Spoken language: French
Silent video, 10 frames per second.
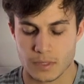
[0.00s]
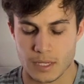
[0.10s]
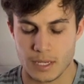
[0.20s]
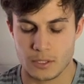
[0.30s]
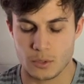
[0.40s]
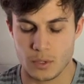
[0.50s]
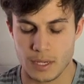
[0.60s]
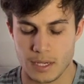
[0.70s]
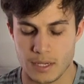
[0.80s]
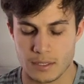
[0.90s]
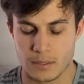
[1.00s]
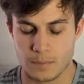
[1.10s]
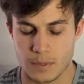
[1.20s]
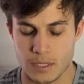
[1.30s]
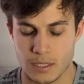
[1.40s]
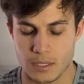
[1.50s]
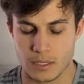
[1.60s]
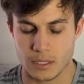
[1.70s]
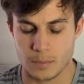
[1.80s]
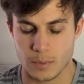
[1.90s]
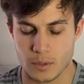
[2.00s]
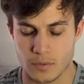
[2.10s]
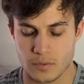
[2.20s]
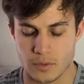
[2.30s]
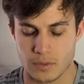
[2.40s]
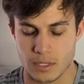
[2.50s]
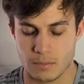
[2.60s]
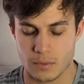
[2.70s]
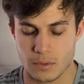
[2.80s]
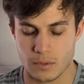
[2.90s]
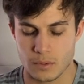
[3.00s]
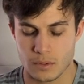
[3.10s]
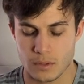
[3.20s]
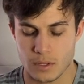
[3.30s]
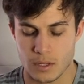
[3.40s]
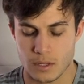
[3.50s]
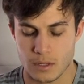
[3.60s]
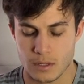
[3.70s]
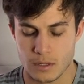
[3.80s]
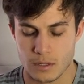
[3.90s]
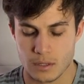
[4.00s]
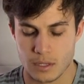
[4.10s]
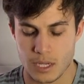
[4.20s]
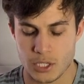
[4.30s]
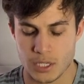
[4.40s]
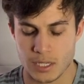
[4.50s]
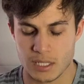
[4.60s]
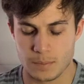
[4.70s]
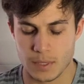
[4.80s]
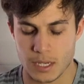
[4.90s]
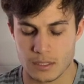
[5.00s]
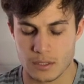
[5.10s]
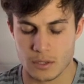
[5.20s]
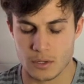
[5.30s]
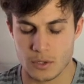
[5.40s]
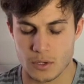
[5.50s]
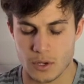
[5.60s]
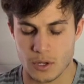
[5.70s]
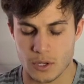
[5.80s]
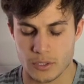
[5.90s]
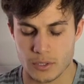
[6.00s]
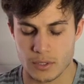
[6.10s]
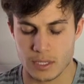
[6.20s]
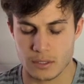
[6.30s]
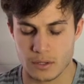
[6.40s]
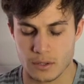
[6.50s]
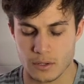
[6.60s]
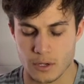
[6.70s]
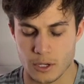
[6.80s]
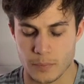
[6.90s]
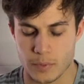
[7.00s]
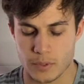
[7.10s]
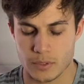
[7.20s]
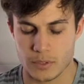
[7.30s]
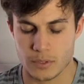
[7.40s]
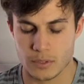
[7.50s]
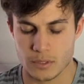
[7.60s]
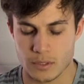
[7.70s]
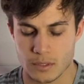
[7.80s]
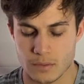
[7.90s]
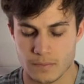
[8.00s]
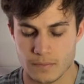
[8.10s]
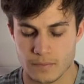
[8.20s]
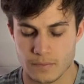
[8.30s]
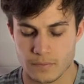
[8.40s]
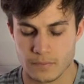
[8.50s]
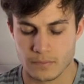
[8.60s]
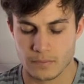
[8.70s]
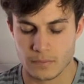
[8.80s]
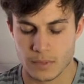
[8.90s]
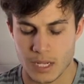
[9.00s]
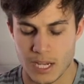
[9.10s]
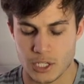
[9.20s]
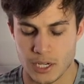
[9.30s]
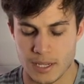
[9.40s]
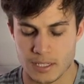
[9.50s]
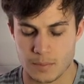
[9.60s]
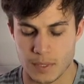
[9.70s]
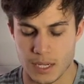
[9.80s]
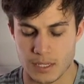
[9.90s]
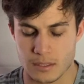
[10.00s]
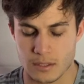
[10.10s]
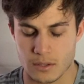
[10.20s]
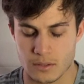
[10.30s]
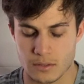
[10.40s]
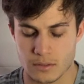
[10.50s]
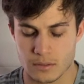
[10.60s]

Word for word: et tu expires profondément. Et à chaque expiration, le corps se détend encore plus. À chaque inspiration,